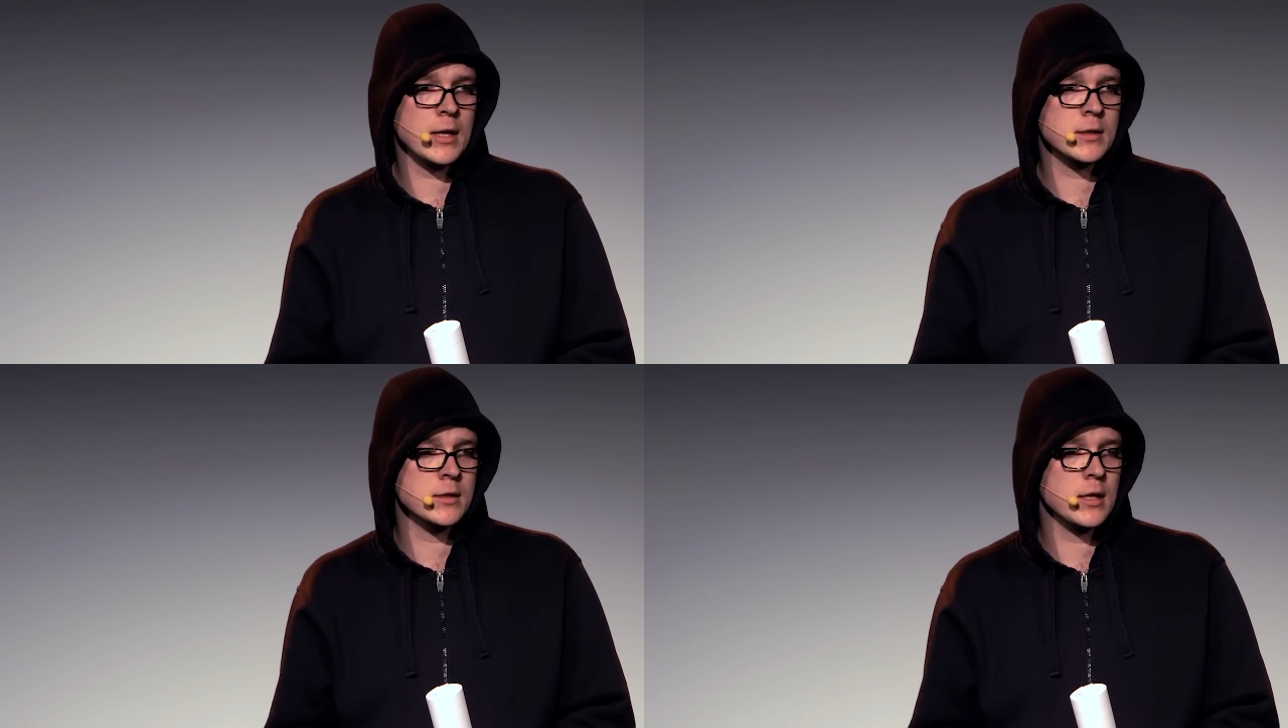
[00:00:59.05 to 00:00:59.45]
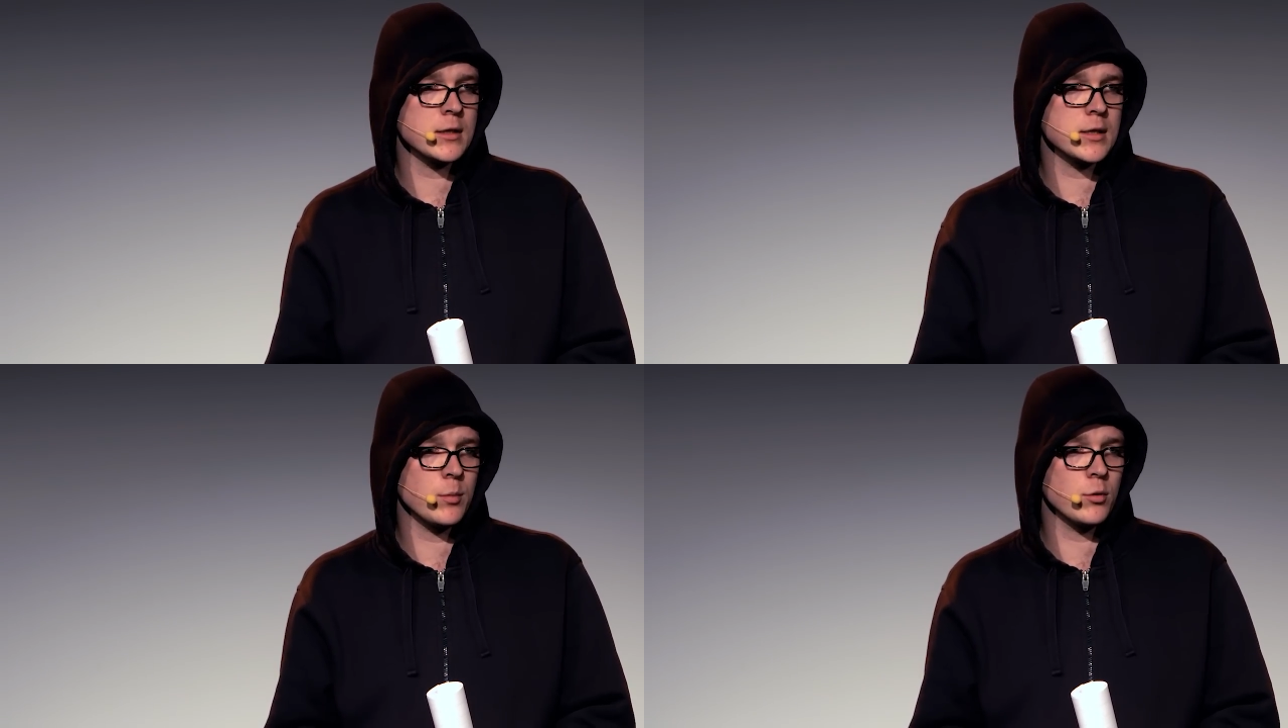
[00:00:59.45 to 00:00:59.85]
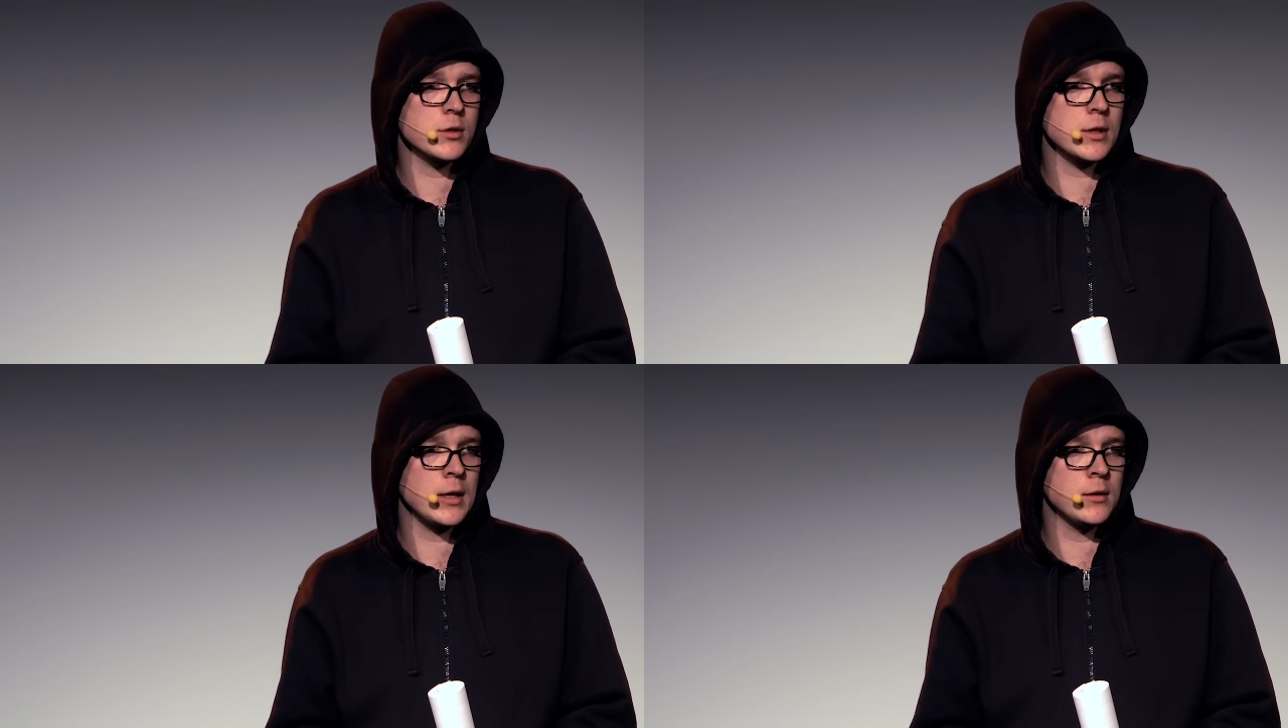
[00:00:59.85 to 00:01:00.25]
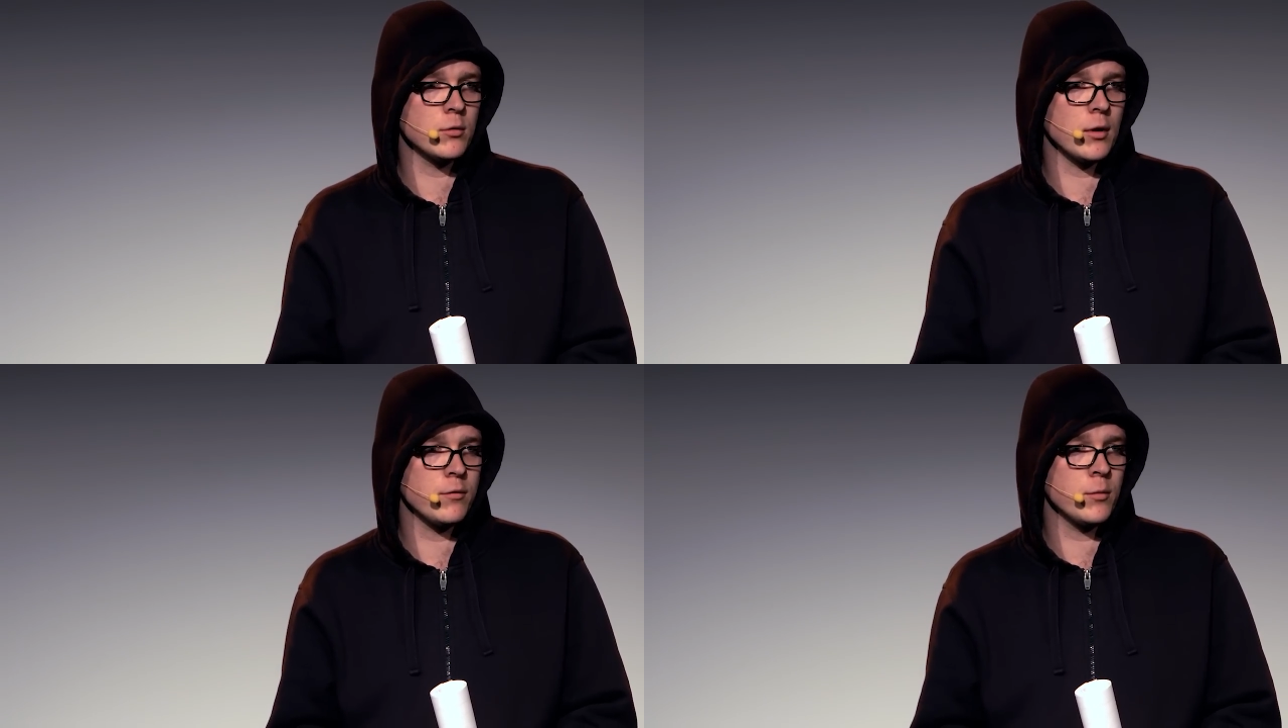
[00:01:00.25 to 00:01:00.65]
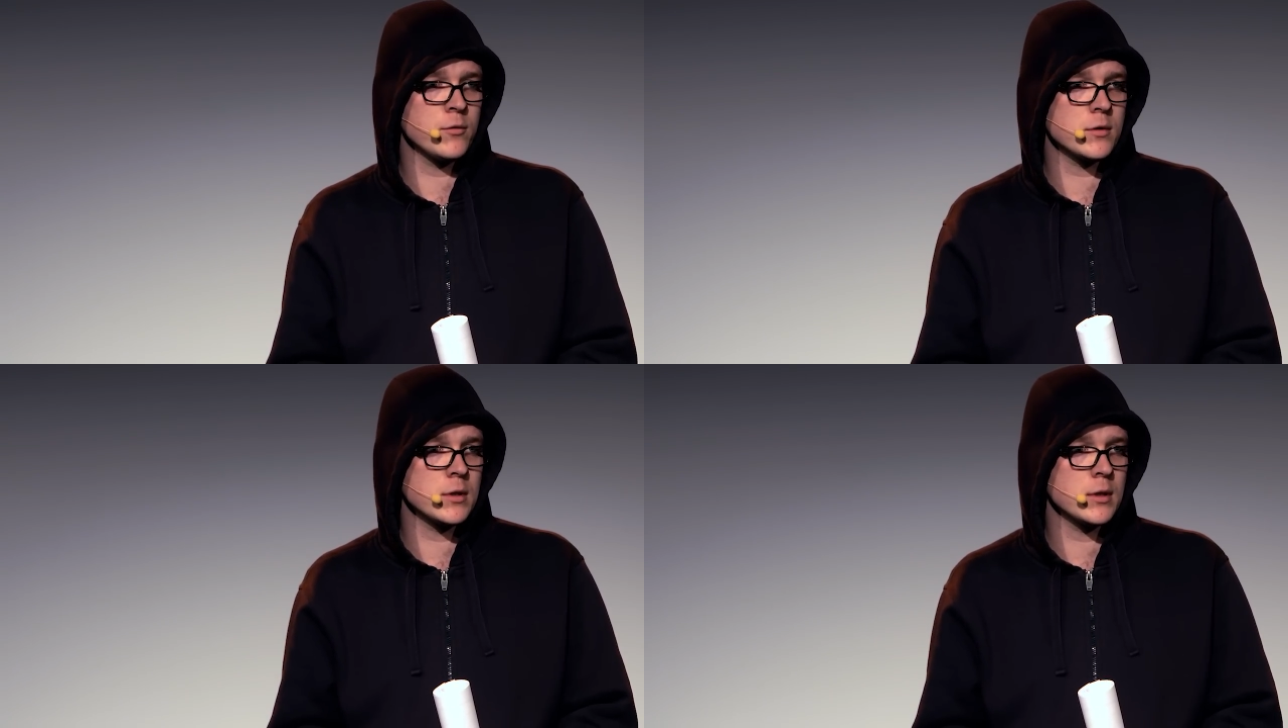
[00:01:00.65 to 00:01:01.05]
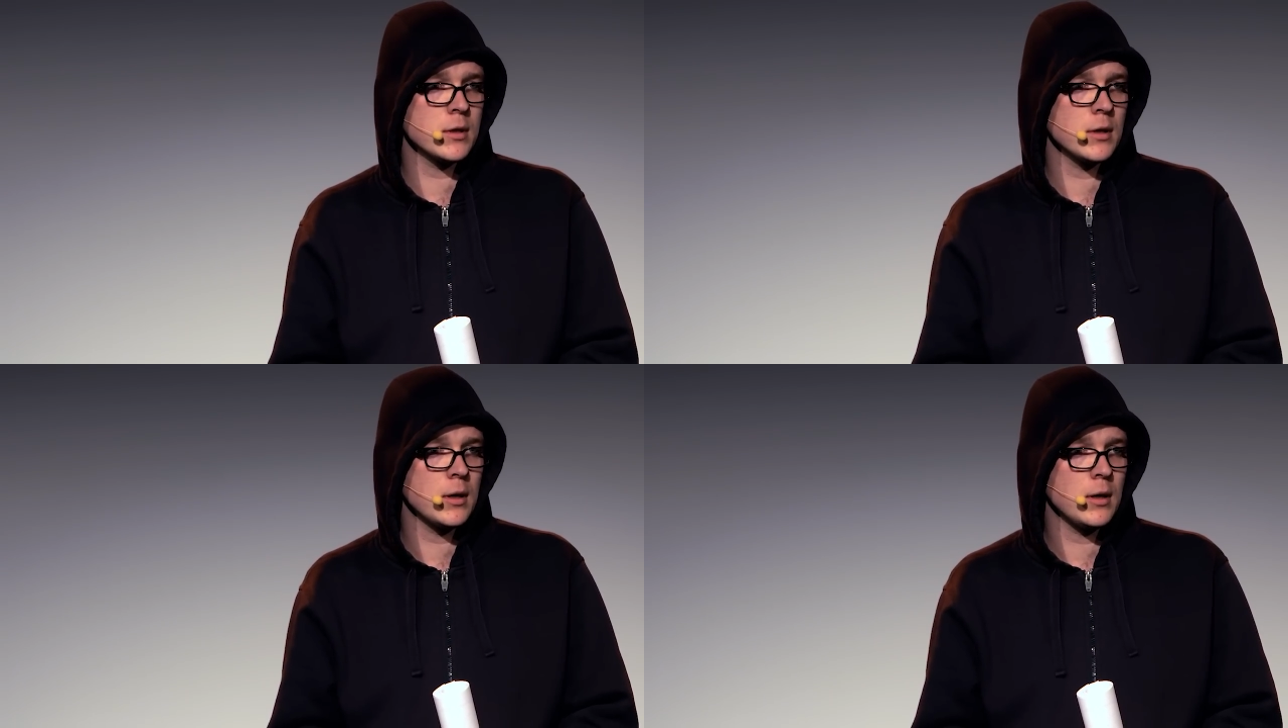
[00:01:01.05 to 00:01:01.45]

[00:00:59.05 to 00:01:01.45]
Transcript: 66 Prozent oder 50?